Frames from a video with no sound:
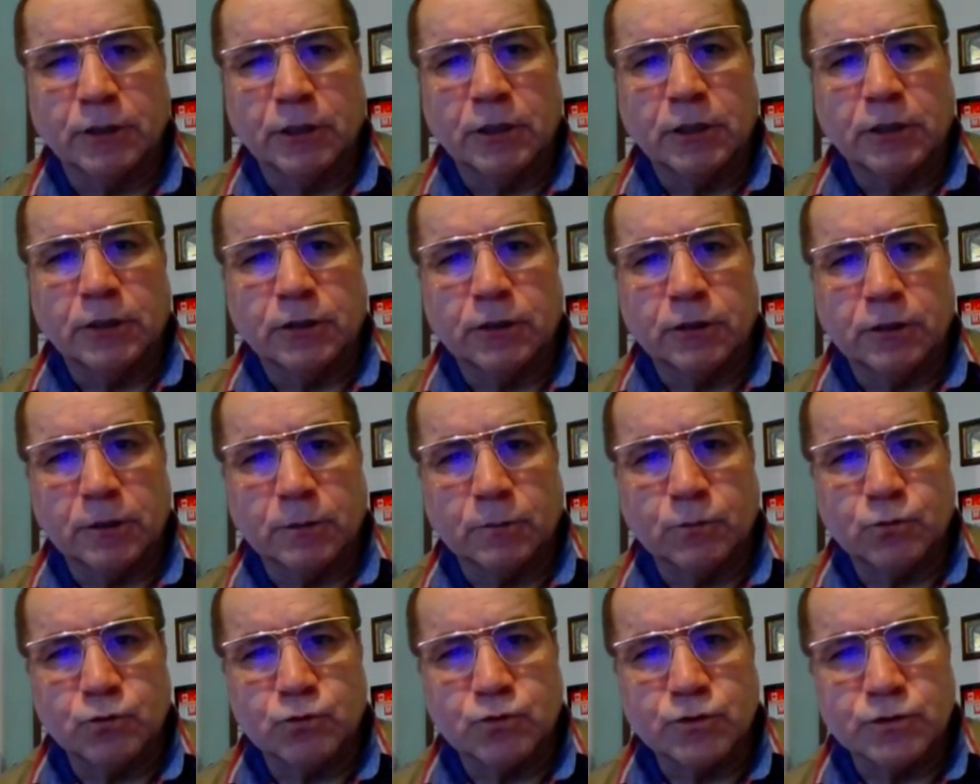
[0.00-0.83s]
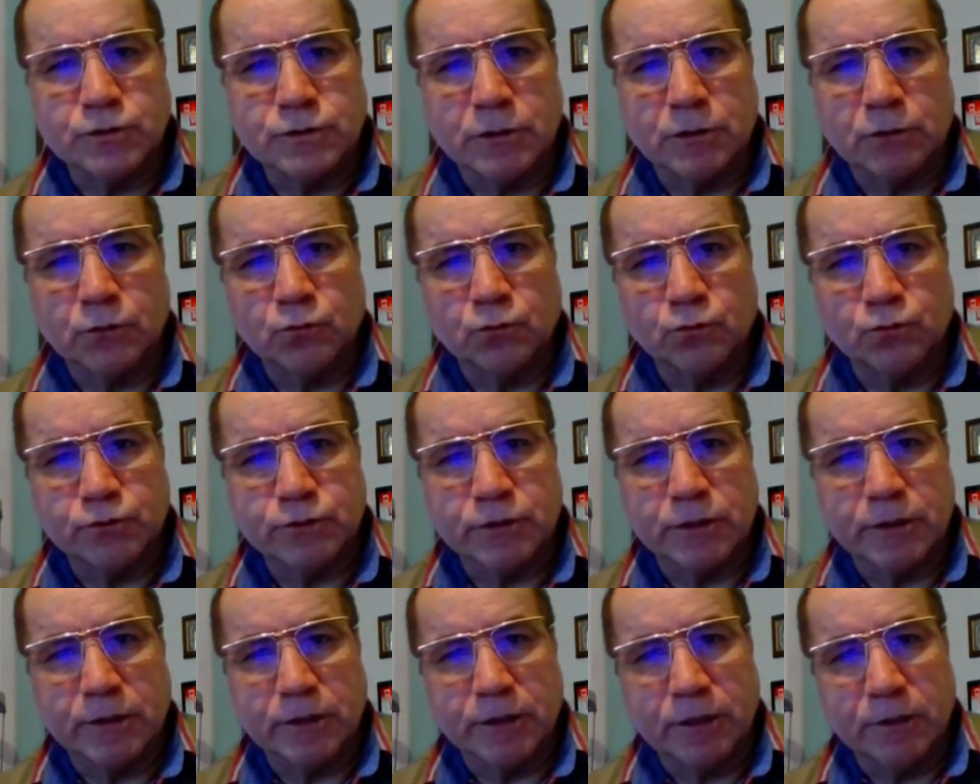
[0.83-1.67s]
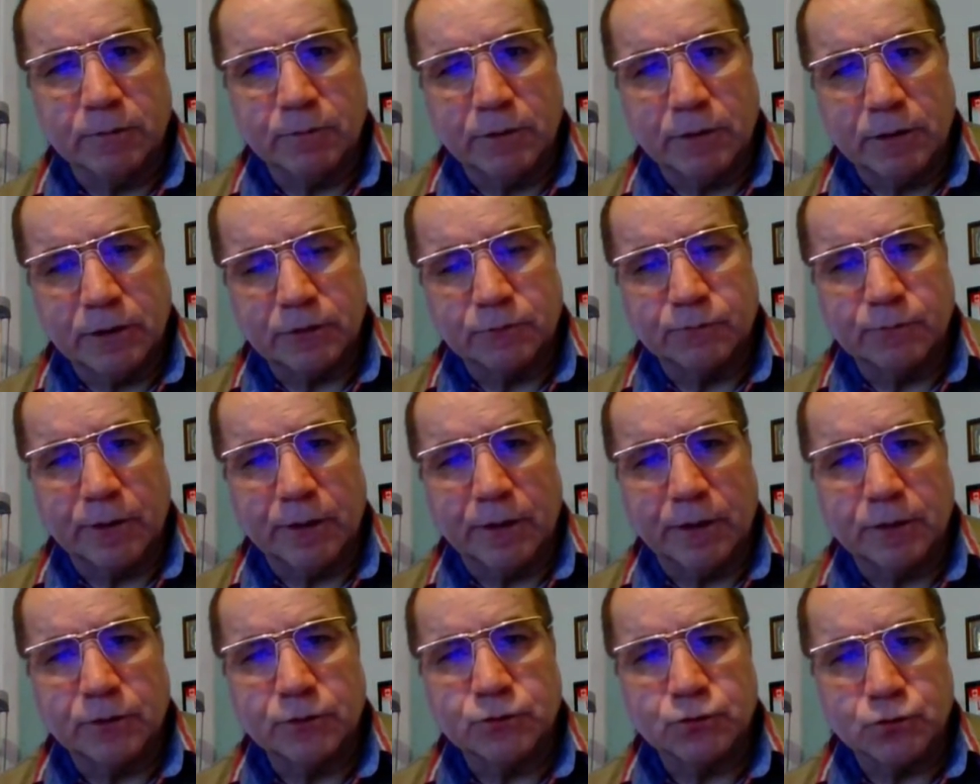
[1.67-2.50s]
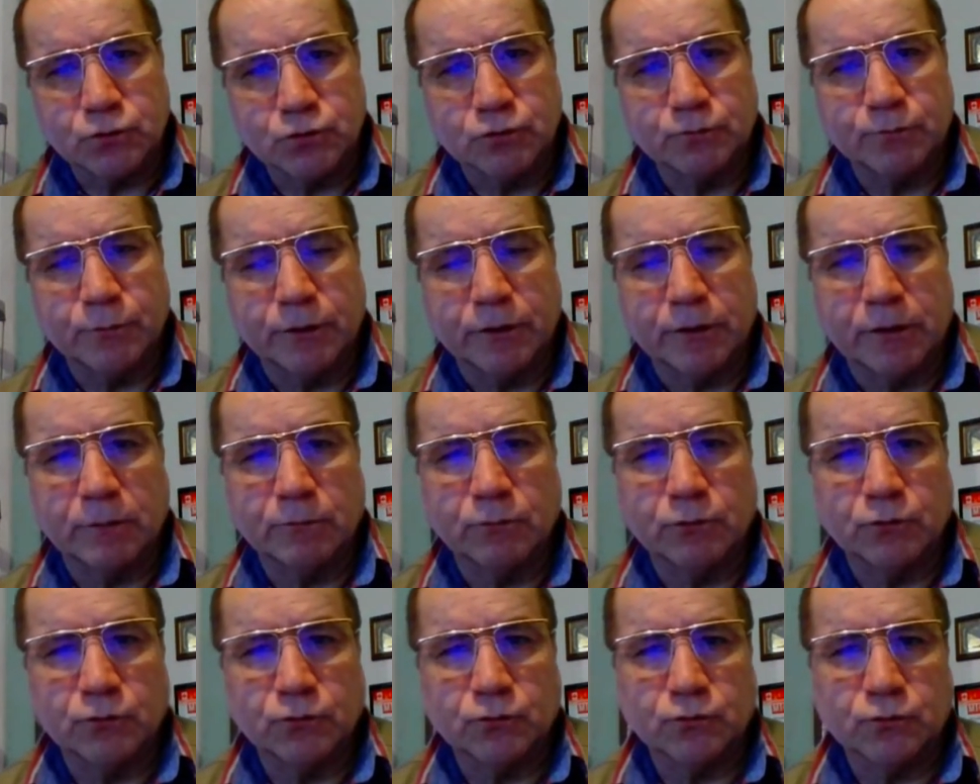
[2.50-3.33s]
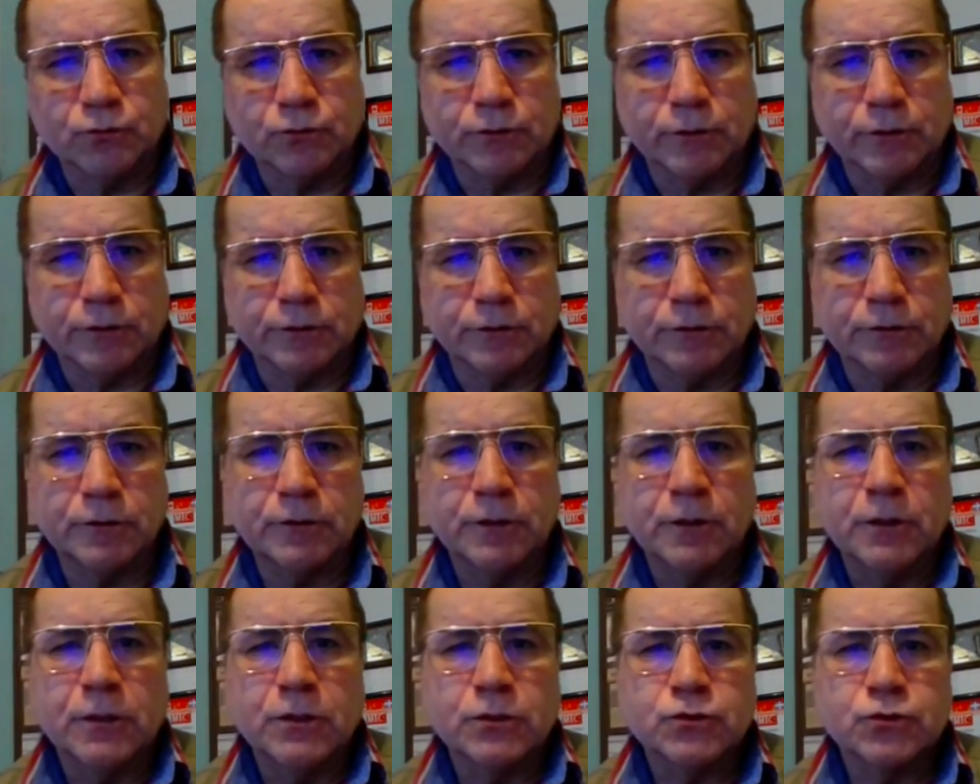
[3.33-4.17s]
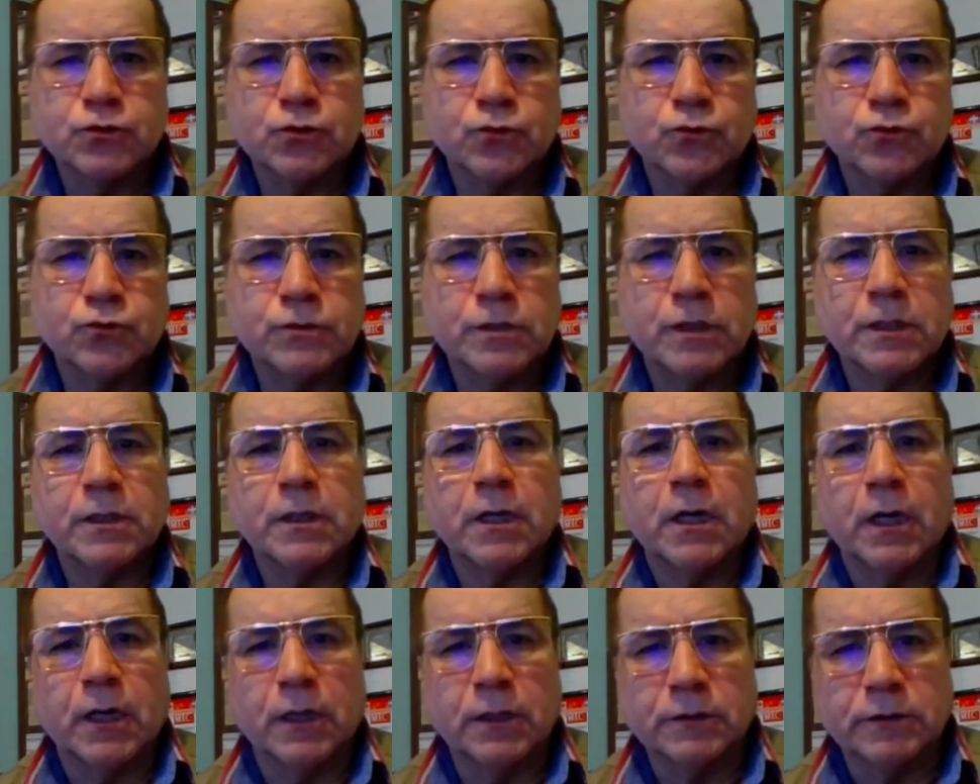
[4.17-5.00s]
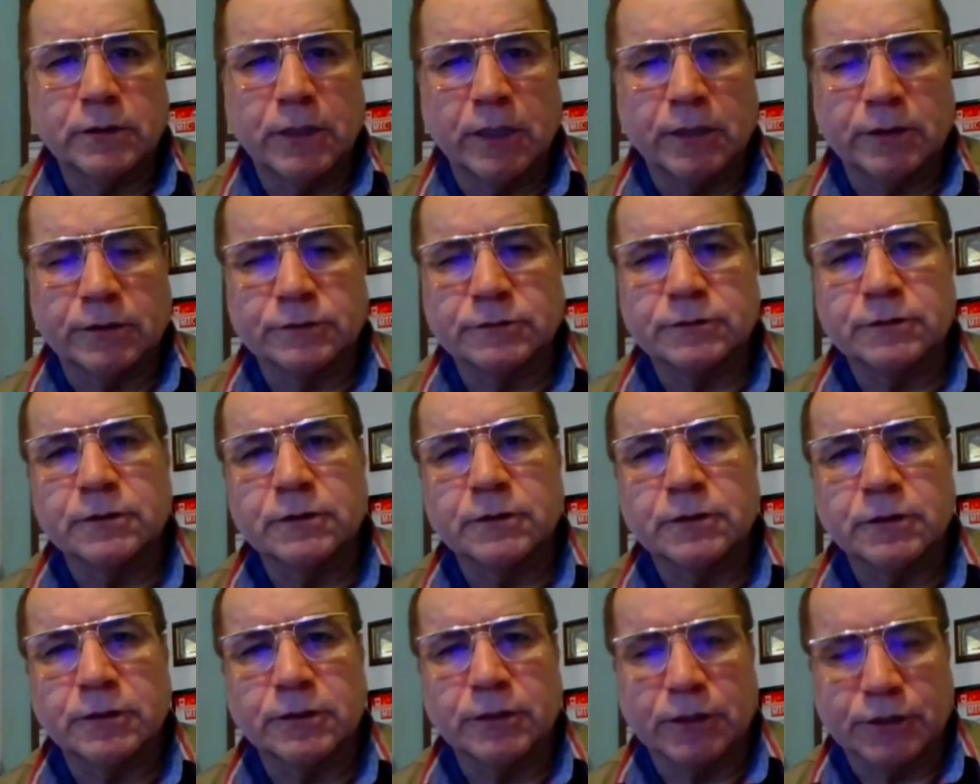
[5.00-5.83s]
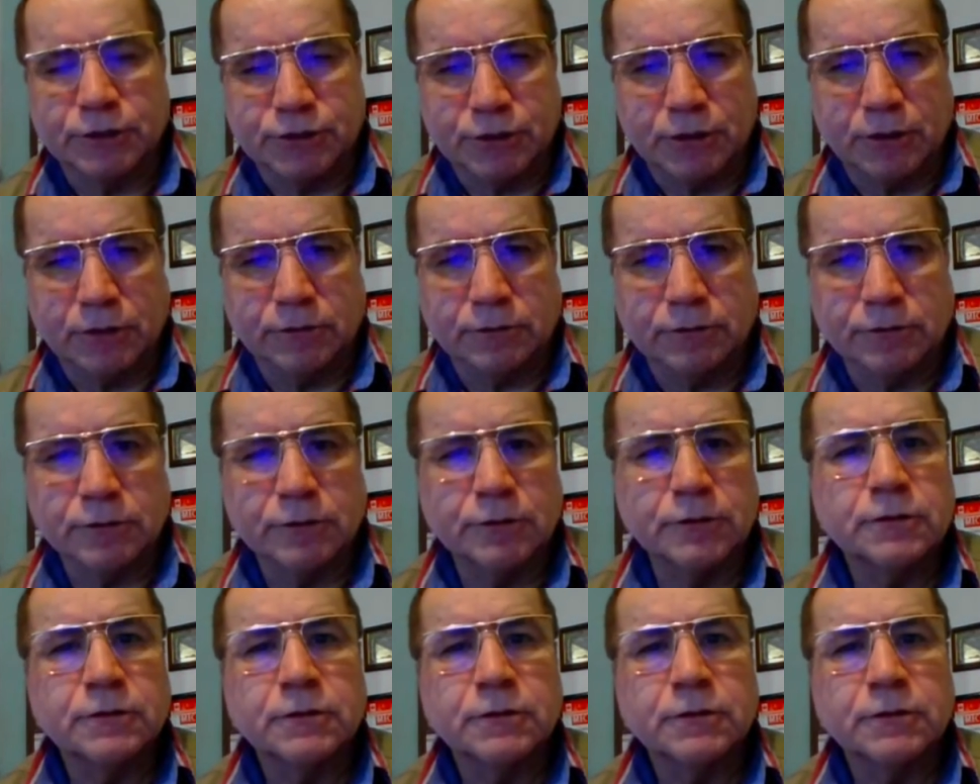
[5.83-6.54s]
23 Nisan Ulusal Egemenlik ve Çocuk Bayramı'nı kutladı. Çok güzel anlar yaşandı.